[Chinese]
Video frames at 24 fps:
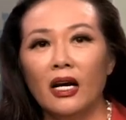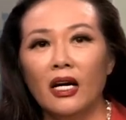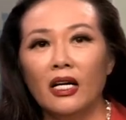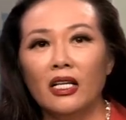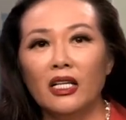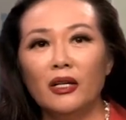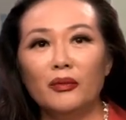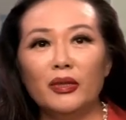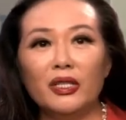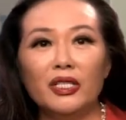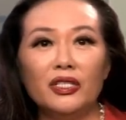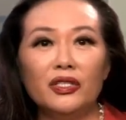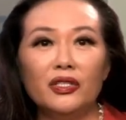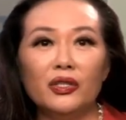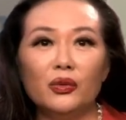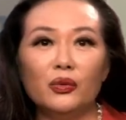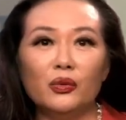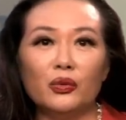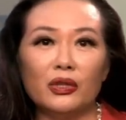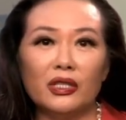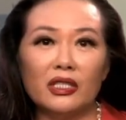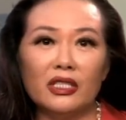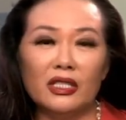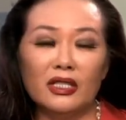那么，一九
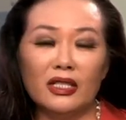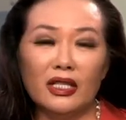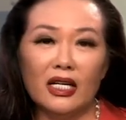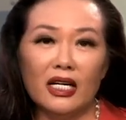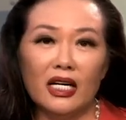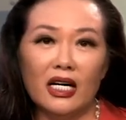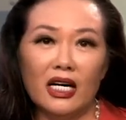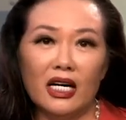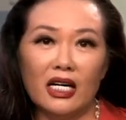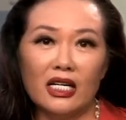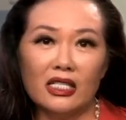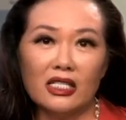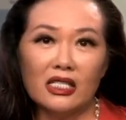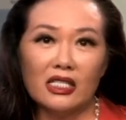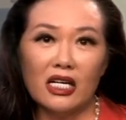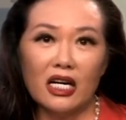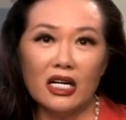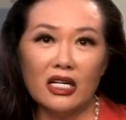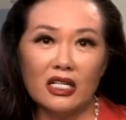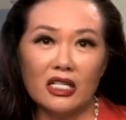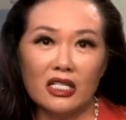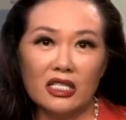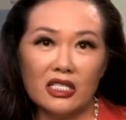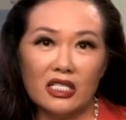五四年啊，
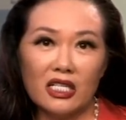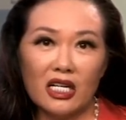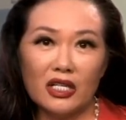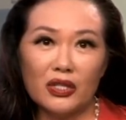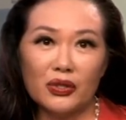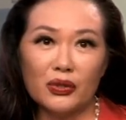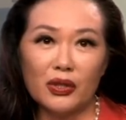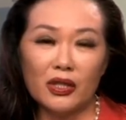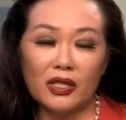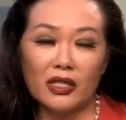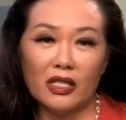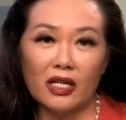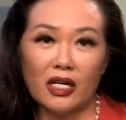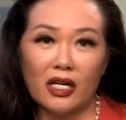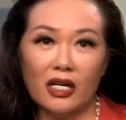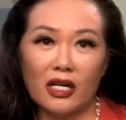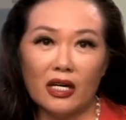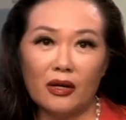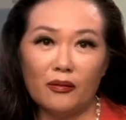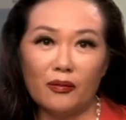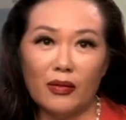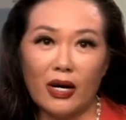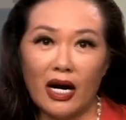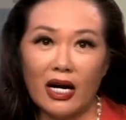三十三岁的
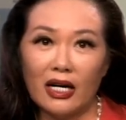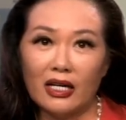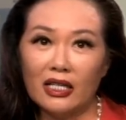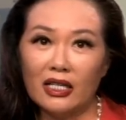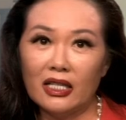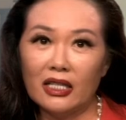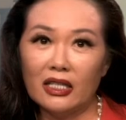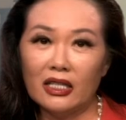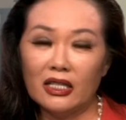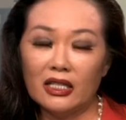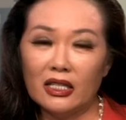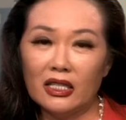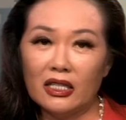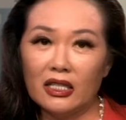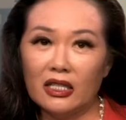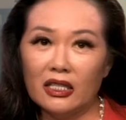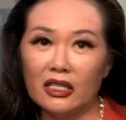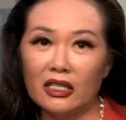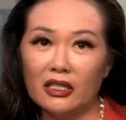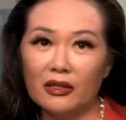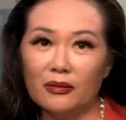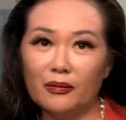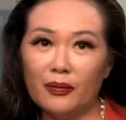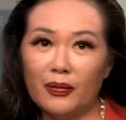玛丽和一
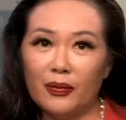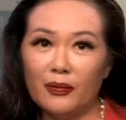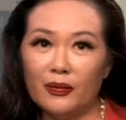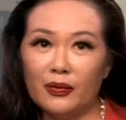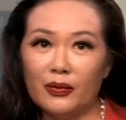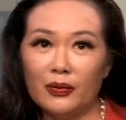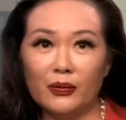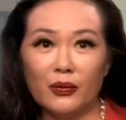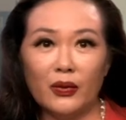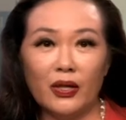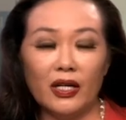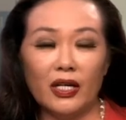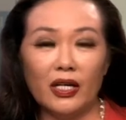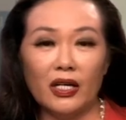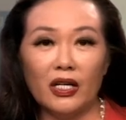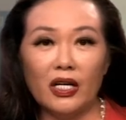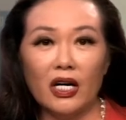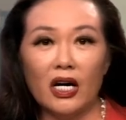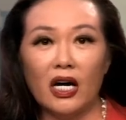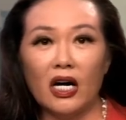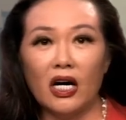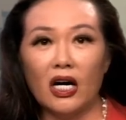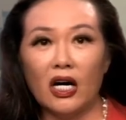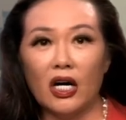位
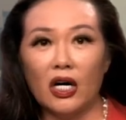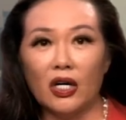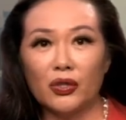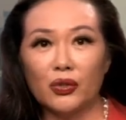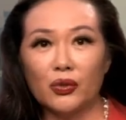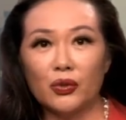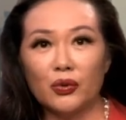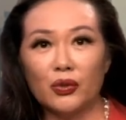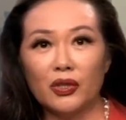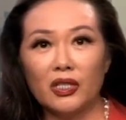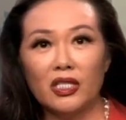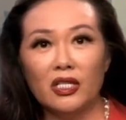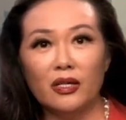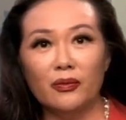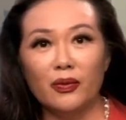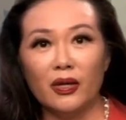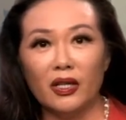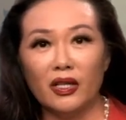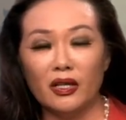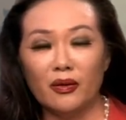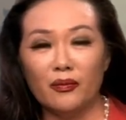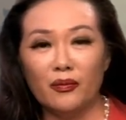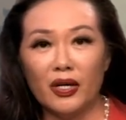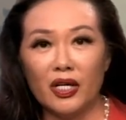啊驻日本
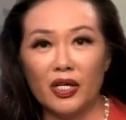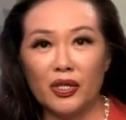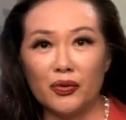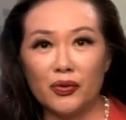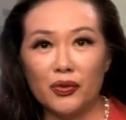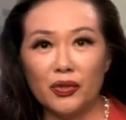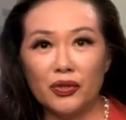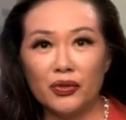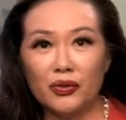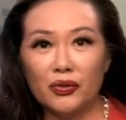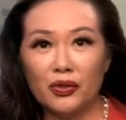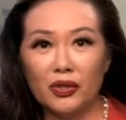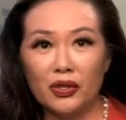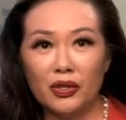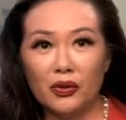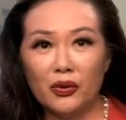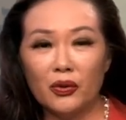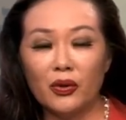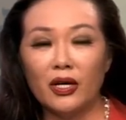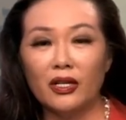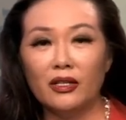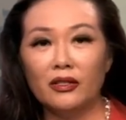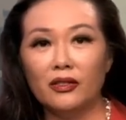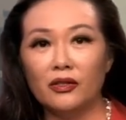的美军军
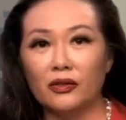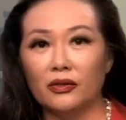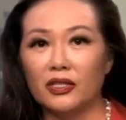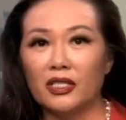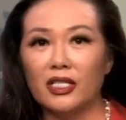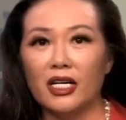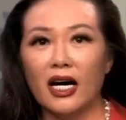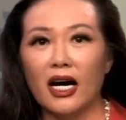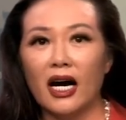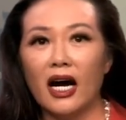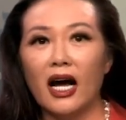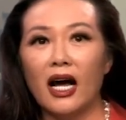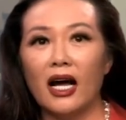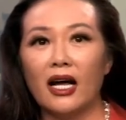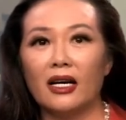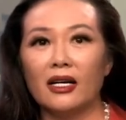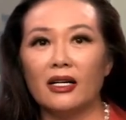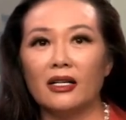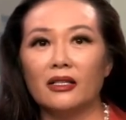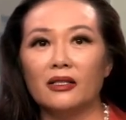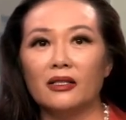官就相爱了。